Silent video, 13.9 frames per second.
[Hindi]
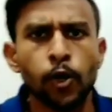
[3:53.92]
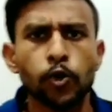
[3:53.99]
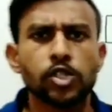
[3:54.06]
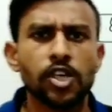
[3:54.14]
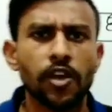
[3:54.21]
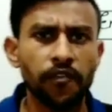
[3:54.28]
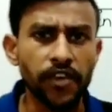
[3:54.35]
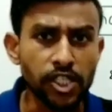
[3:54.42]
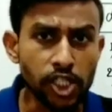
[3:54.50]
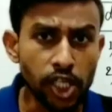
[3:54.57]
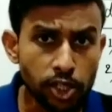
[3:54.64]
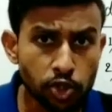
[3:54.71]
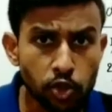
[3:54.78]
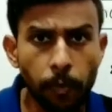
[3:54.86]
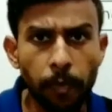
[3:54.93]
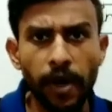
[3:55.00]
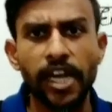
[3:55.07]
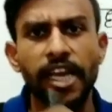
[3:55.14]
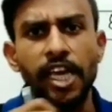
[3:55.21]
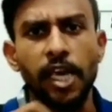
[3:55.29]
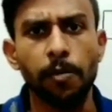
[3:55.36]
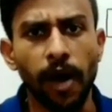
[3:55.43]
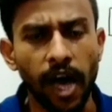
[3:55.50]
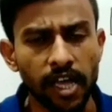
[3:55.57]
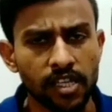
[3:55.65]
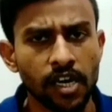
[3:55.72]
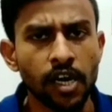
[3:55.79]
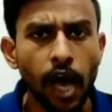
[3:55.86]
उसके फीचर्स को पढ़ने के
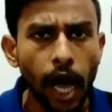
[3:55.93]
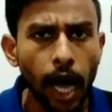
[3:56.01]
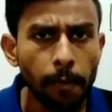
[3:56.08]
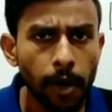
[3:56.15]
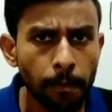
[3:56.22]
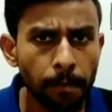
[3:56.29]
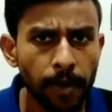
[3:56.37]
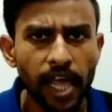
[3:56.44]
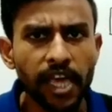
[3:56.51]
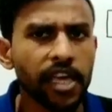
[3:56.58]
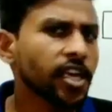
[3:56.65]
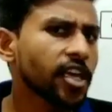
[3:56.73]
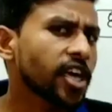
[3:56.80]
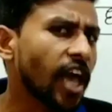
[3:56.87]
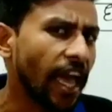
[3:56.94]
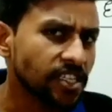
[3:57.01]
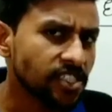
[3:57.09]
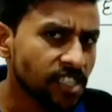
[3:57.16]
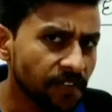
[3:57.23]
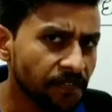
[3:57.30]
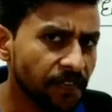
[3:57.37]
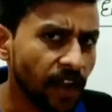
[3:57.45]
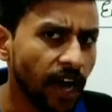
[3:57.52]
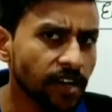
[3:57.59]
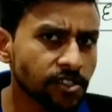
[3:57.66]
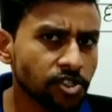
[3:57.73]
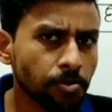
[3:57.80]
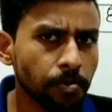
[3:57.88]
बाद अब हम पढ़ेंगे कैसे
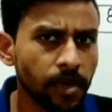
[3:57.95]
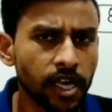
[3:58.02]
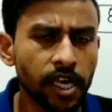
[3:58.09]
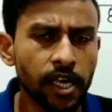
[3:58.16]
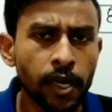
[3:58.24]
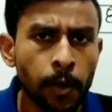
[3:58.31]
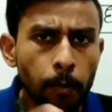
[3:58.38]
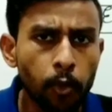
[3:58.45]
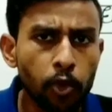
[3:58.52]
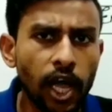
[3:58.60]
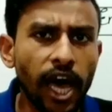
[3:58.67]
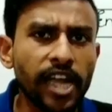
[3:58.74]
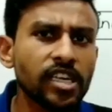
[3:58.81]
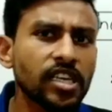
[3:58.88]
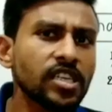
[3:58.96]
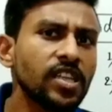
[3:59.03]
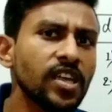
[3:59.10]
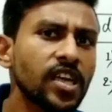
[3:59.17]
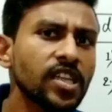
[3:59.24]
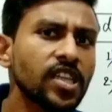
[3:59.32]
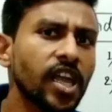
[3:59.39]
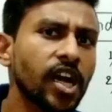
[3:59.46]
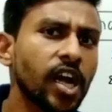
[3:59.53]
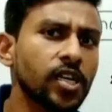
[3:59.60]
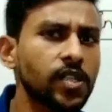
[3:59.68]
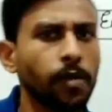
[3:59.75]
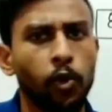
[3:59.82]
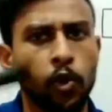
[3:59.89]
फ्रांस में मोनार्की धीरे धीरे
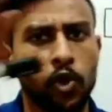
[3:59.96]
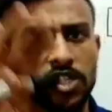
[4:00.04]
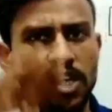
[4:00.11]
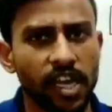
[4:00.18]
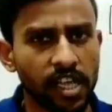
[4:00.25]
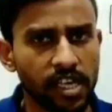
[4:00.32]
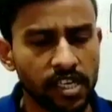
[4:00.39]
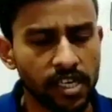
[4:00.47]
खत्म होने जा रही